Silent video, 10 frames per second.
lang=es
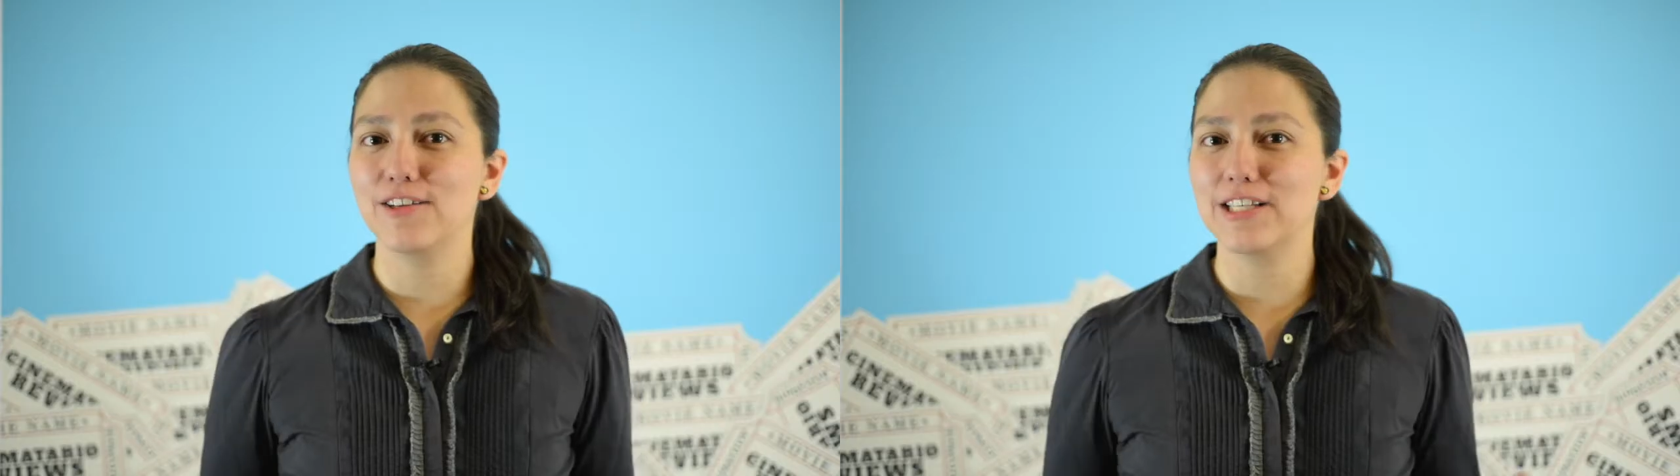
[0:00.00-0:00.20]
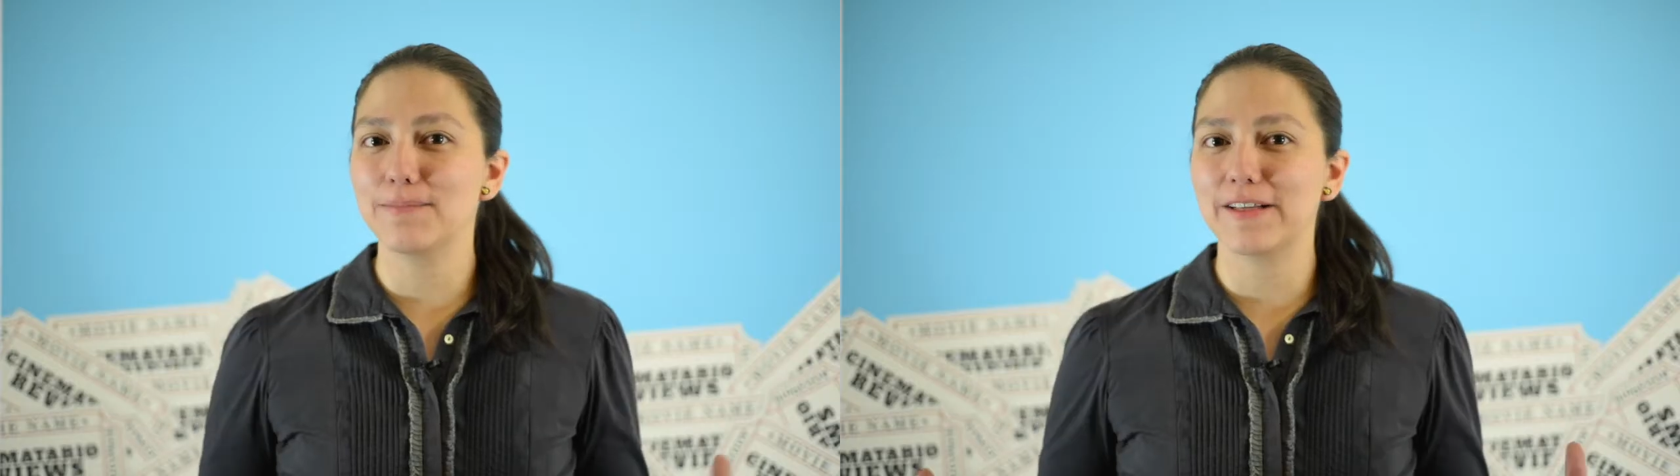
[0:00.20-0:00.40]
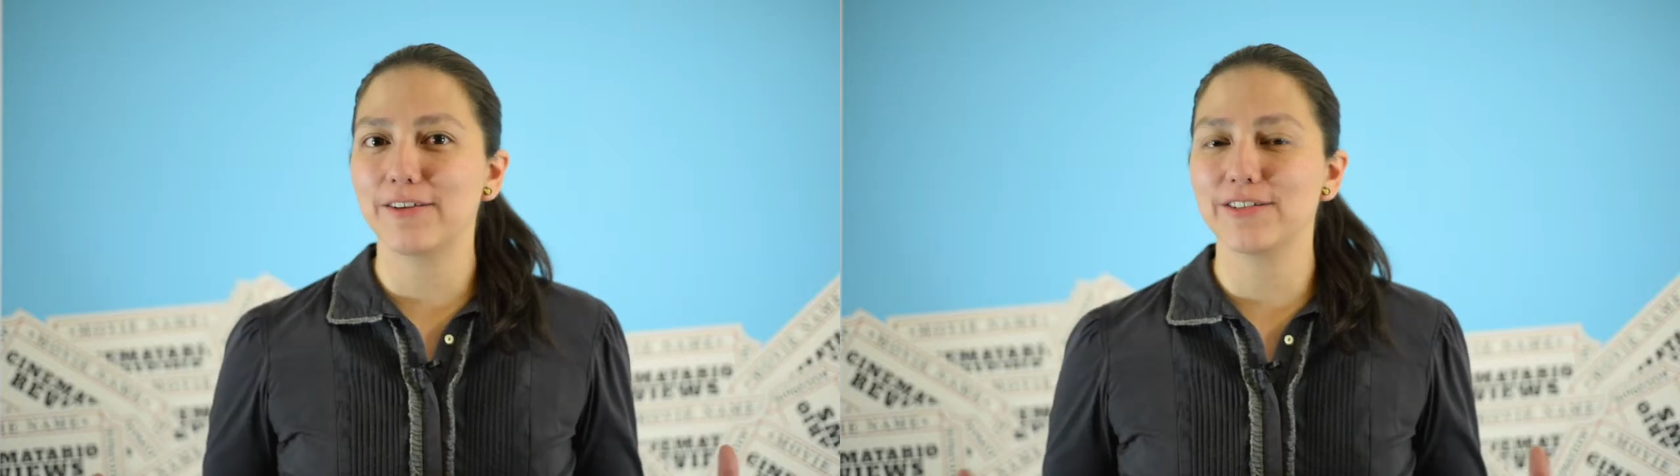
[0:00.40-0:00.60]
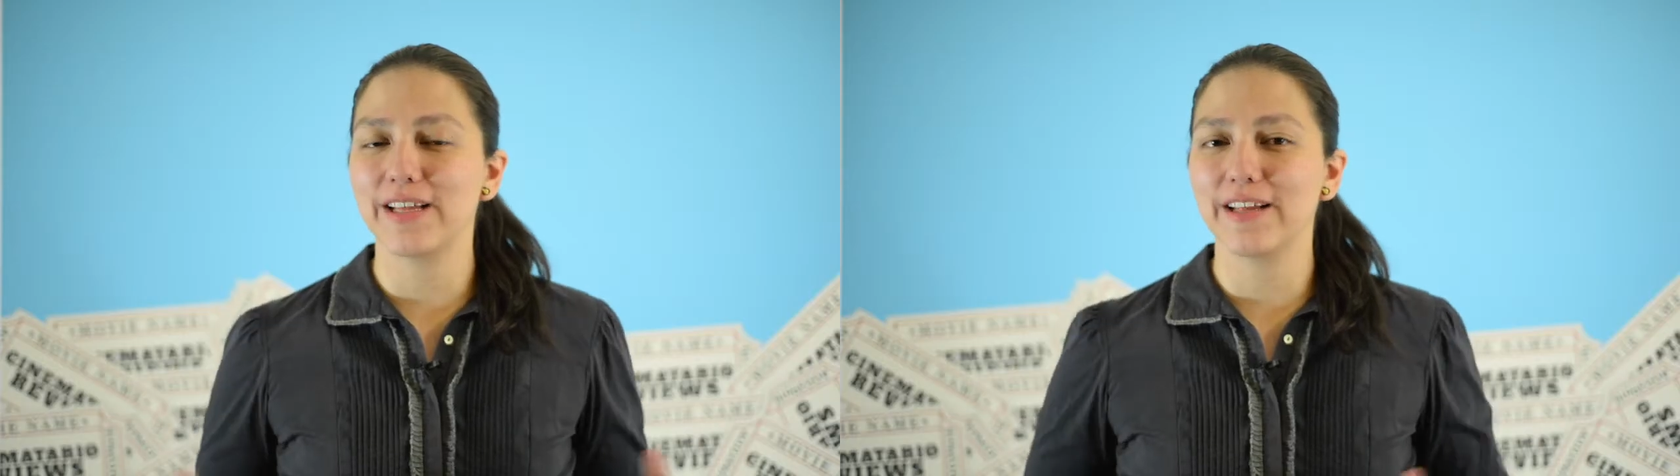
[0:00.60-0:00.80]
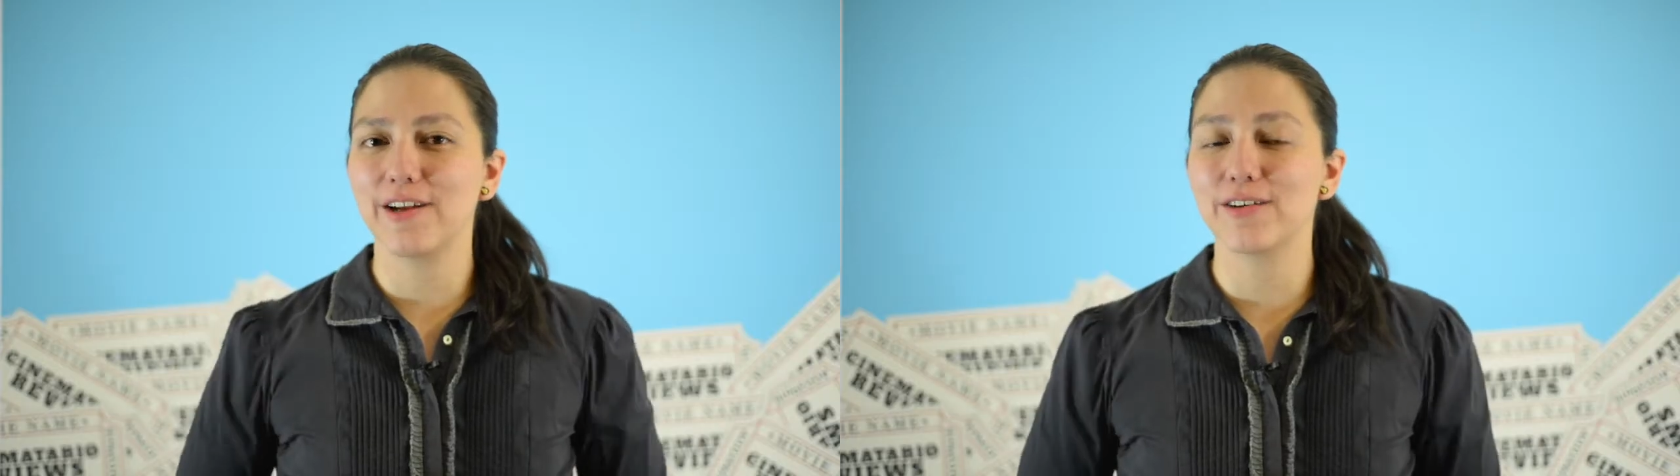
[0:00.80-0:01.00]
Los aspectos
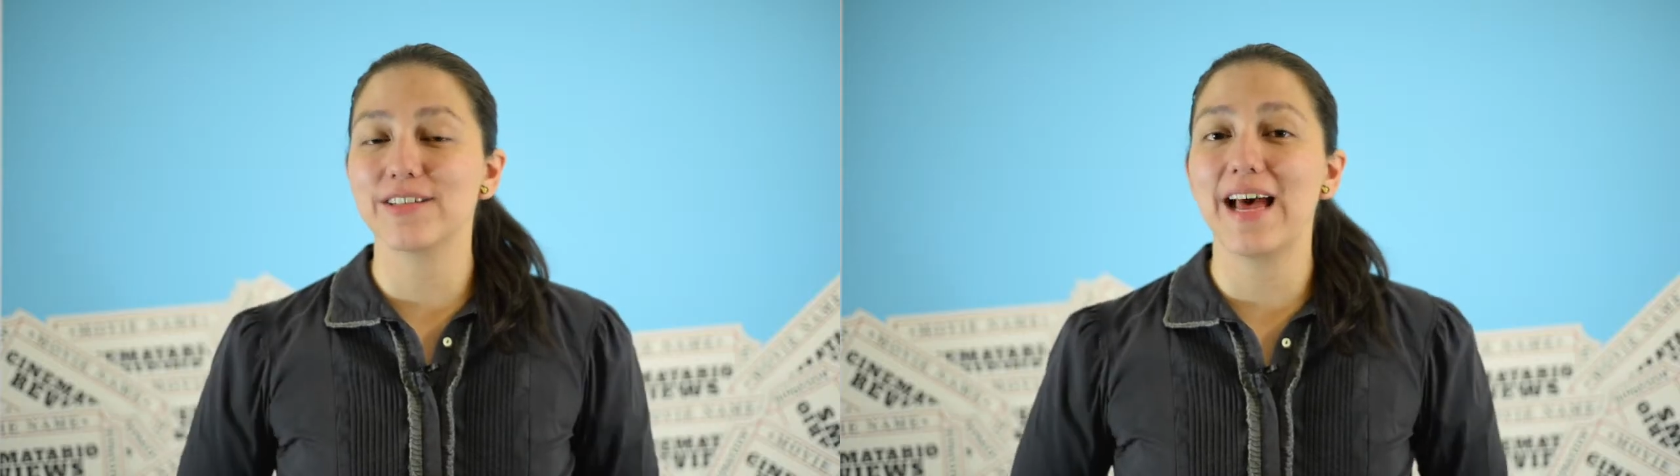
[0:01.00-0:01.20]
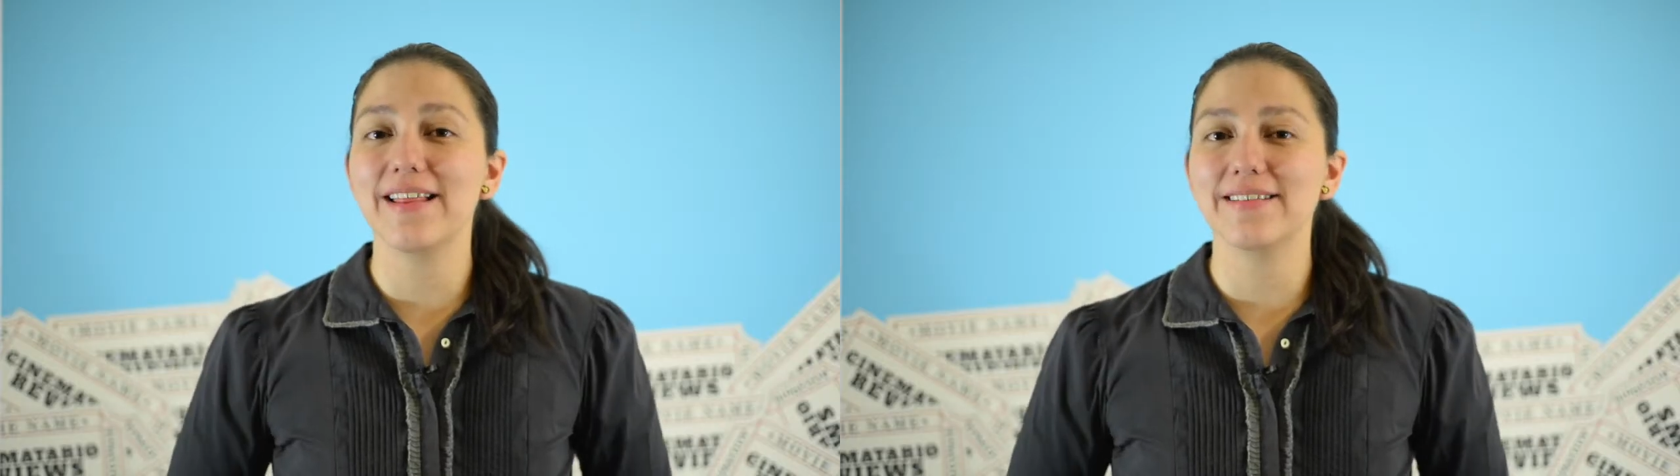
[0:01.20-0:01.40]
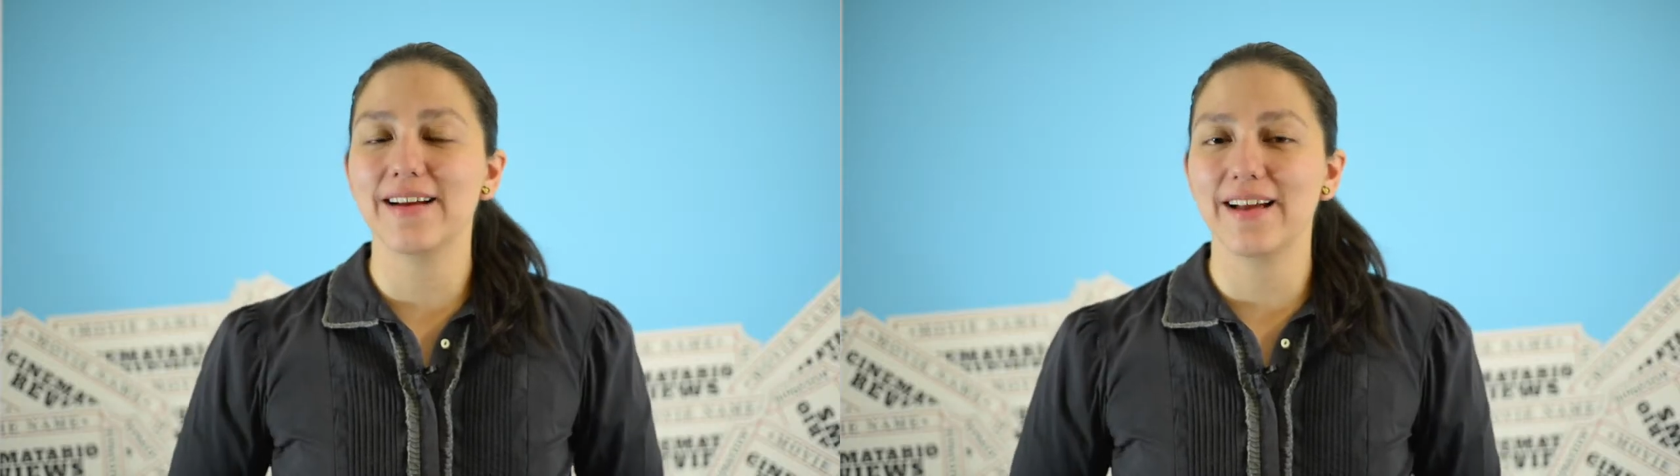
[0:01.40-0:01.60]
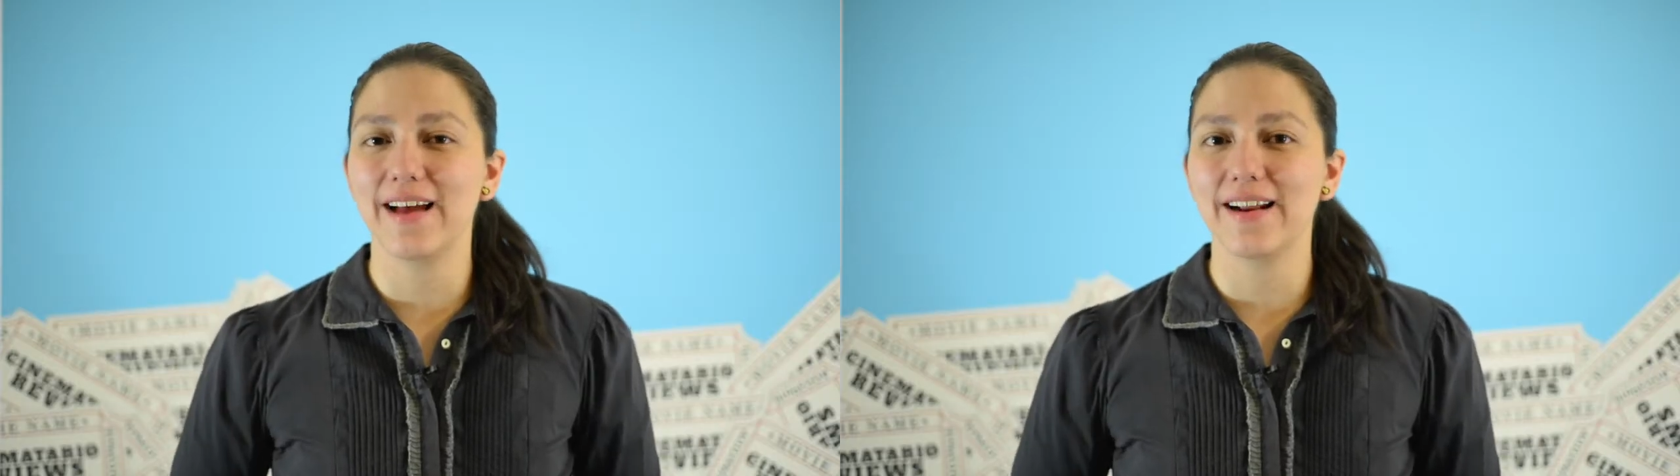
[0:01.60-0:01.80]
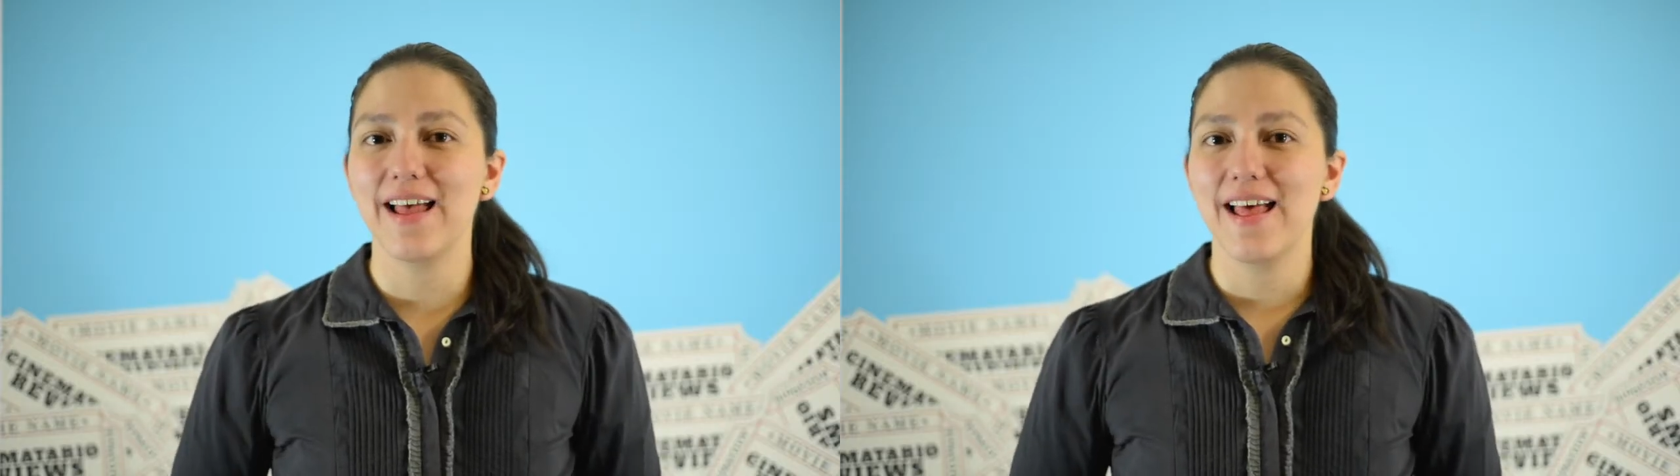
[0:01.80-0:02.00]
técnicos a
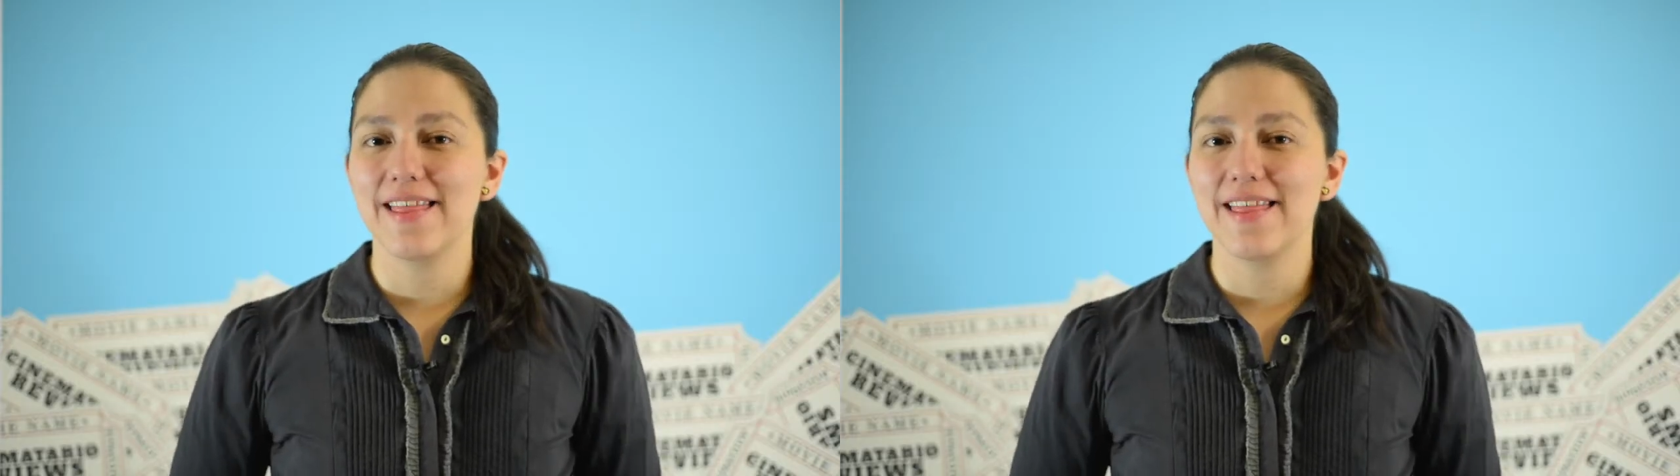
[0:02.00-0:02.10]
destacar